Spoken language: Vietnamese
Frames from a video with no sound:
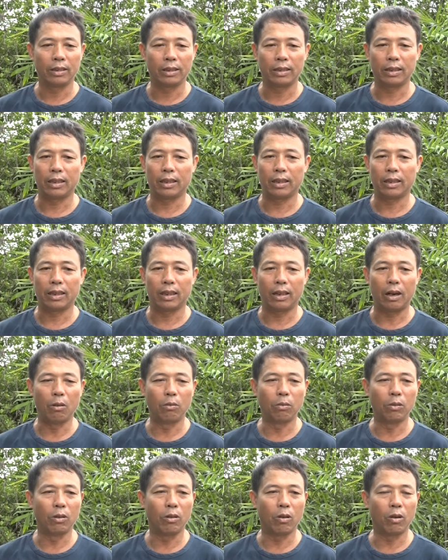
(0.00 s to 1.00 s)
à,
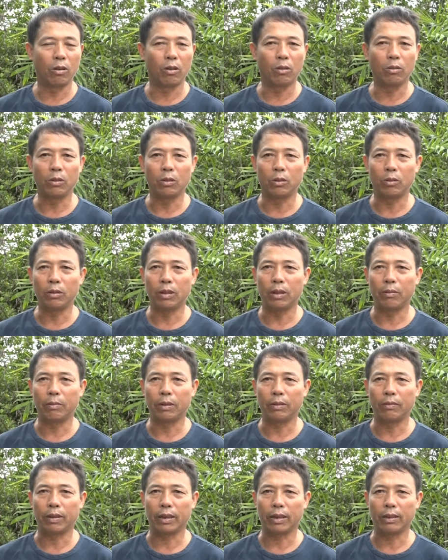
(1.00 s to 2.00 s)
ống lon ống lũng là
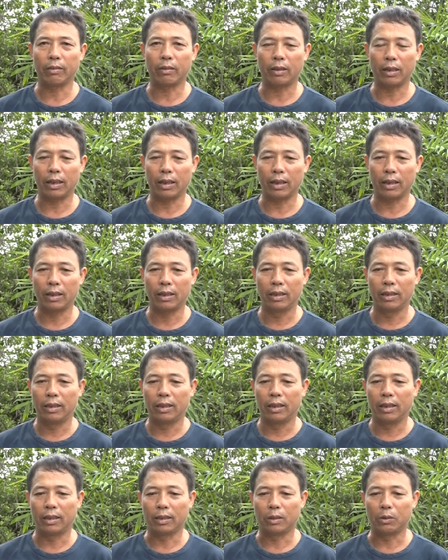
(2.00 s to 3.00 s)
mình phải gọi là
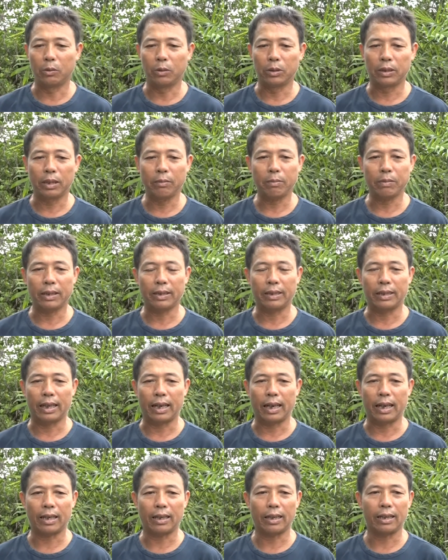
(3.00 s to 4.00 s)
à, thu xếp sạch
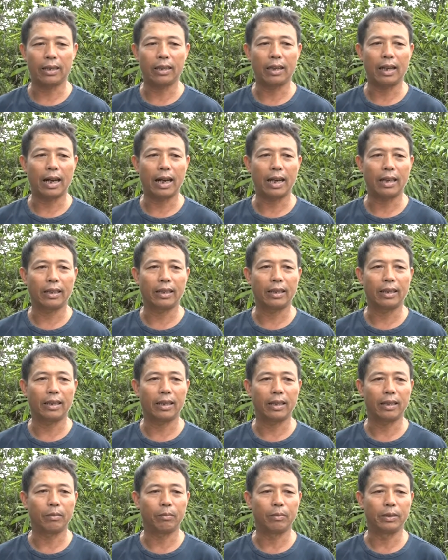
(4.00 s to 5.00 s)
sẽ cái thứ hai để
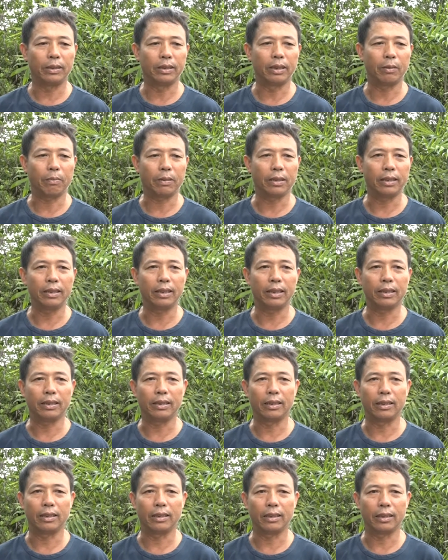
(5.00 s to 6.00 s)
là mình dập cái dịch
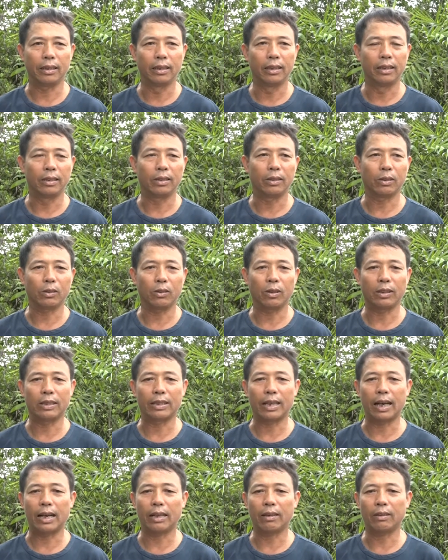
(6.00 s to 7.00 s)
cho toàn
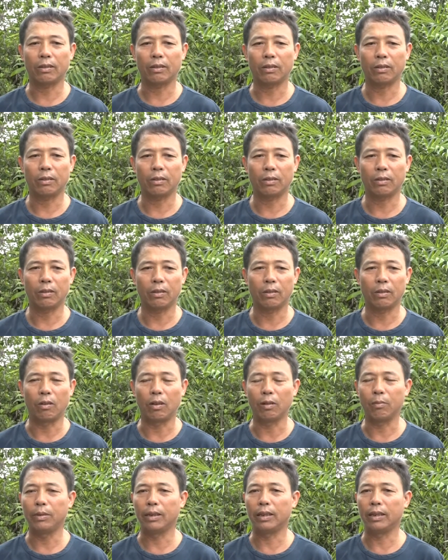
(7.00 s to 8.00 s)
xã cho nó
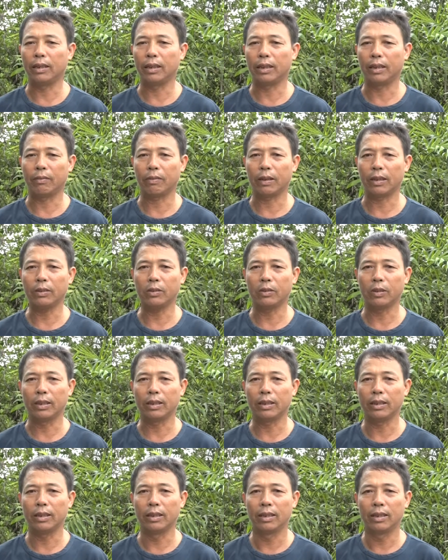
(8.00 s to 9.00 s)
khỏi bị phát
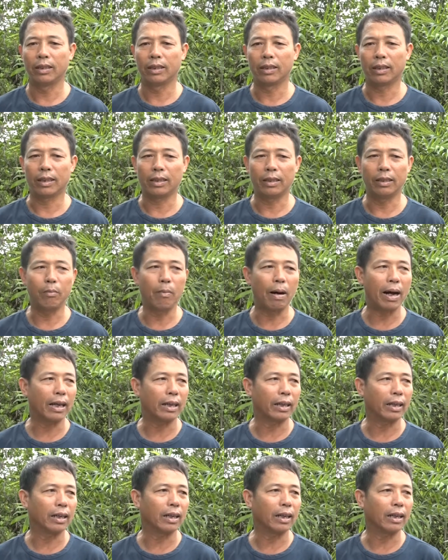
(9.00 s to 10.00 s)
triển cái thứ
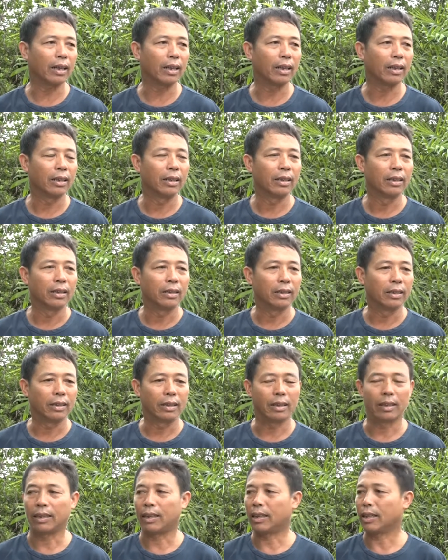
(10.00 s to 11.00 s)
ba nữa là
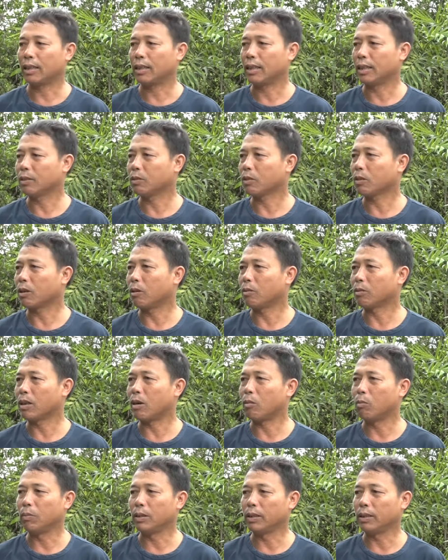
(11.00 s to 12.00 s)
là để cho cộng
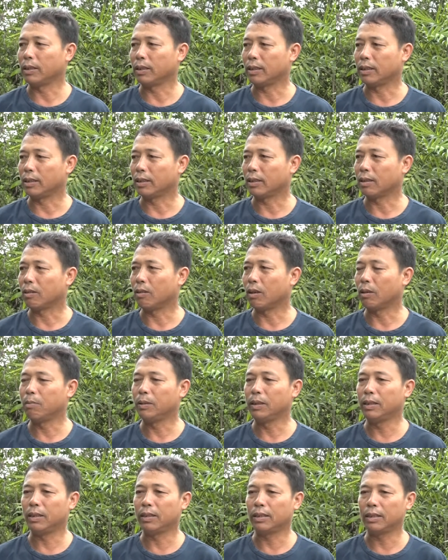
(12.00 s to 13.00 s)
đồng mình khỏi
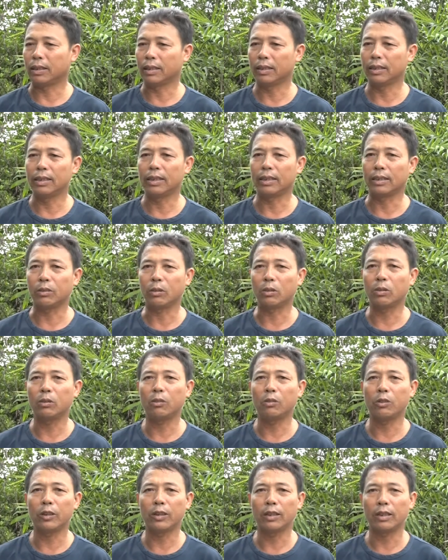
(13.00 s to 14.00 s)
bị cái dịch sốt
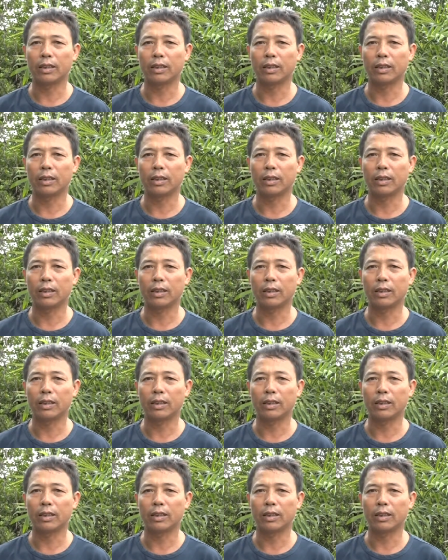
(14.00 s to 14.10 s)
xuất huyết